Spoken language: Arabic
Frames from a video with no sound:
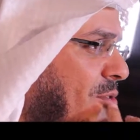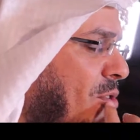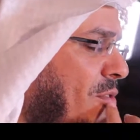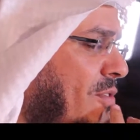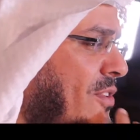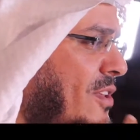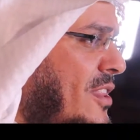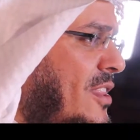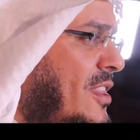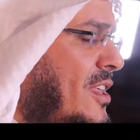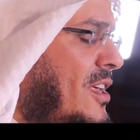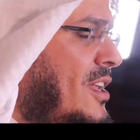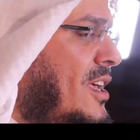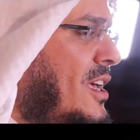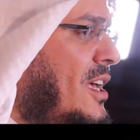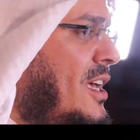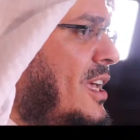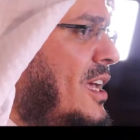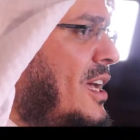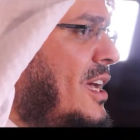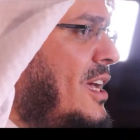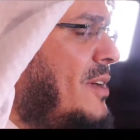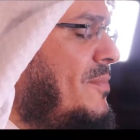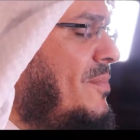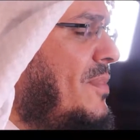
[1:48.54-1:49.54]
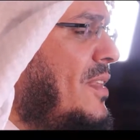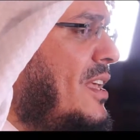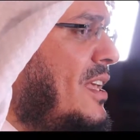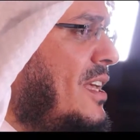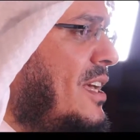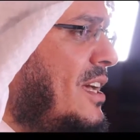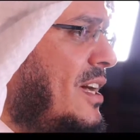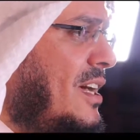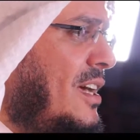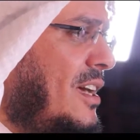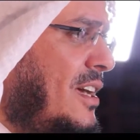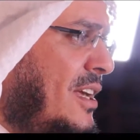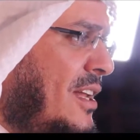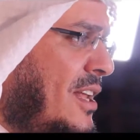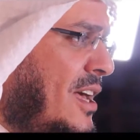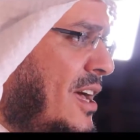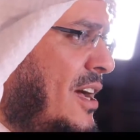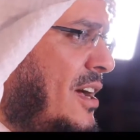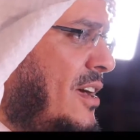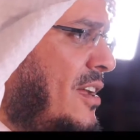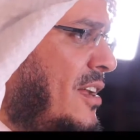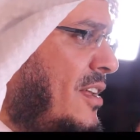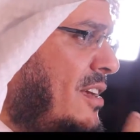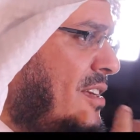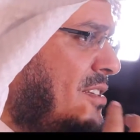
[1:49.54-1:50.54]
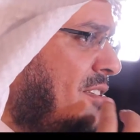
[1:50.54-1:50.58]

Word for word: وفي الثنايا إلى آخر